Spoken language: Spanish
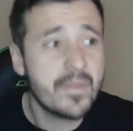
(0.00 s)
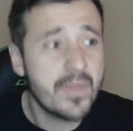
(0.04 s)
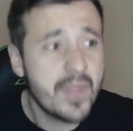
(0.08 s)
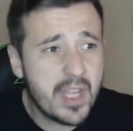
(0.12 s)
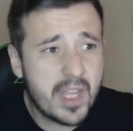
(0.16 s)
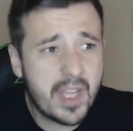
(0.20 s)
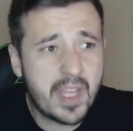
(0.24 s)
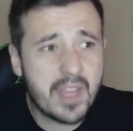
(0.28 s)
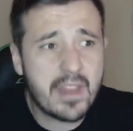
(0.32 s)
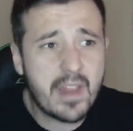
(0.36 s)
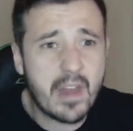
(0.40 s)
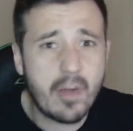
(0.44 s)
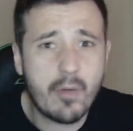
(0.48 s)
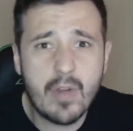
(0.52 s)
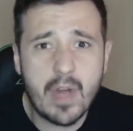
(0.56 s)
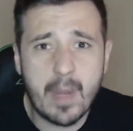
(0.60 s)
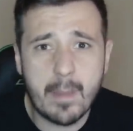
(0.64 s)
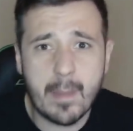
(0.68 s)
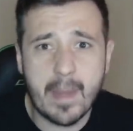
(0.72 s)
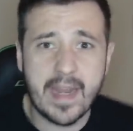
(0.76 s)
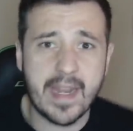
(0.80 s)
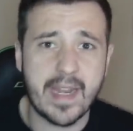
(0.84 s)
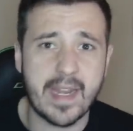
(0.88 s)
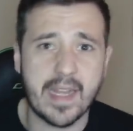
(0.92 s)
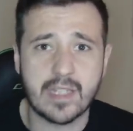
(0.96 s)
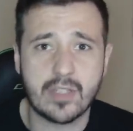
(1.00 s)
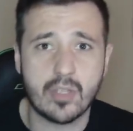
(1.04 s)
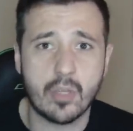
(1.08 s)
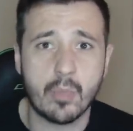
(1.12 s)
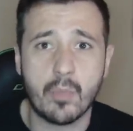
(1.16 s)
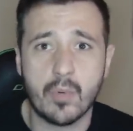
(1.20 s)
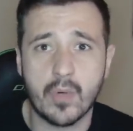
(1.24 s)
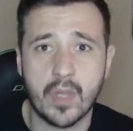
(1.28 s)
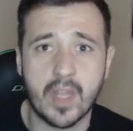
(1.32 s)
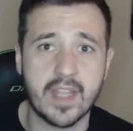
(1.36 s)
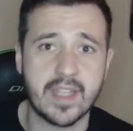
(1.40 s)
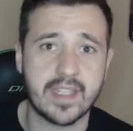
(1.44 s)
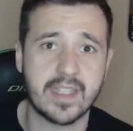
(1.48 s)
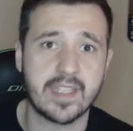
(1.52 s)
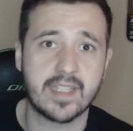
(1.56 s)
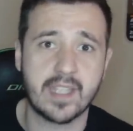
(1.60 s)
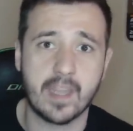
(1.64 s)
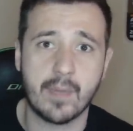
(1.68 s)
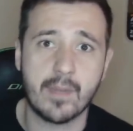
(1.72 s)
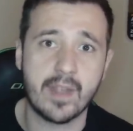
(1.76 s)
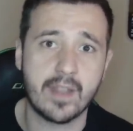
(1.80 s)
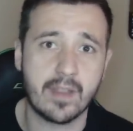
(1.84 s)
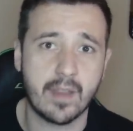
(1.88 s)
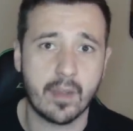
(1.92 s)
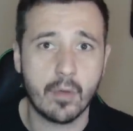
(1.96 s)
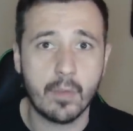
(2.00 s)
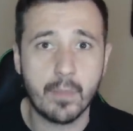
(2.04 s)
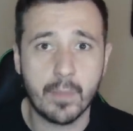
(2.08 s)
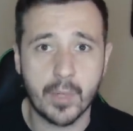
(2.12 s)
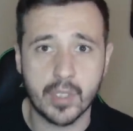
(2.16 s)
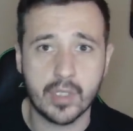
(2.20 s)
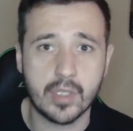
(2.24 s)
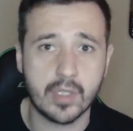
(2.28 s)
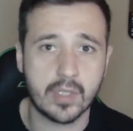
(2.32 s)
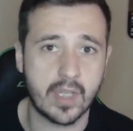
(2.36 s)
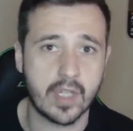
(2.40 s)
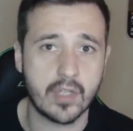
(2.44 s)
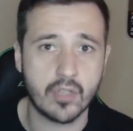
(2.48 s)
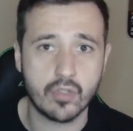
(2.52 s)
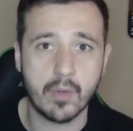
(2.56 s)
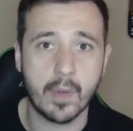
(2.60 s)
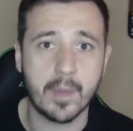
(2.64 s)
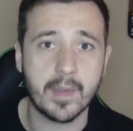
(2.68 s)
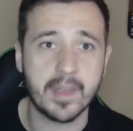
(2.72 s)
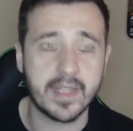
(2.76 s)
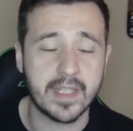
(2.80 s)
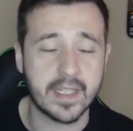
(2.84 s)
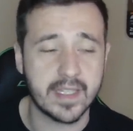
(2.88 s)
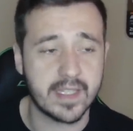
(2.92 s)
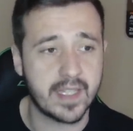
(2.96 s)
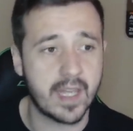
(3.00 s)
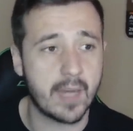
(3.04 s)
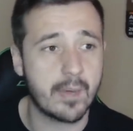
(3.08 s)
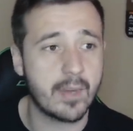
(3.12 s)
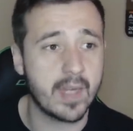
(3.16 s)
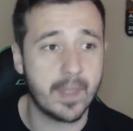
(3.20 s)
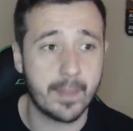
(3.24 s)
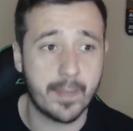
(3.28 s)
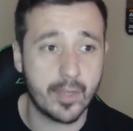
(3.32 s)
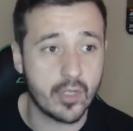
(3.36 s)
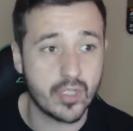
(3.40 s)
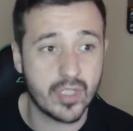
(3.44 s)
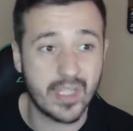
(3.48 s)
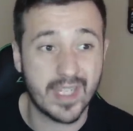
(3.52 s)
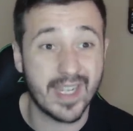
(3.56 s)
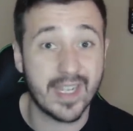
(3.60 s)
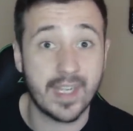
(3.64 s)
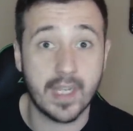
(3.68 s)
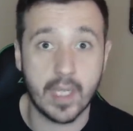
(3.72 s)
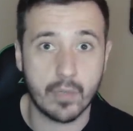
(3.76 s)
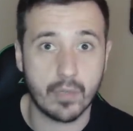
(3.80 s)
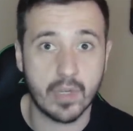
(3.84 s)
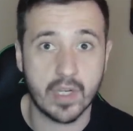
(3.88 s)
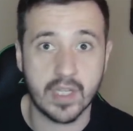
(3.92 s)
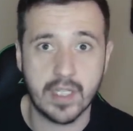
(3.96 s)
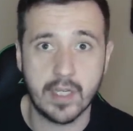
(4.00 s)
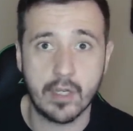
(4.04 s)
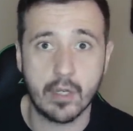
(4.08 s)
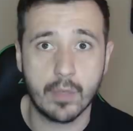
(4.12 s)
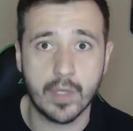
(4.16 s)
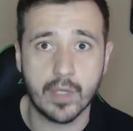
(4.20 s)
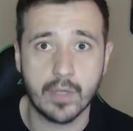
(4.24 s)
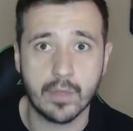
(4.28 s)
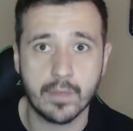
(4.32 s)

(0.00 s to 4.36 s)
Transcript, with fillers: y que de alguna manera esto pueda desestabilizar un proyecto tan sumamente estable, pero es que ni aún así lo veo.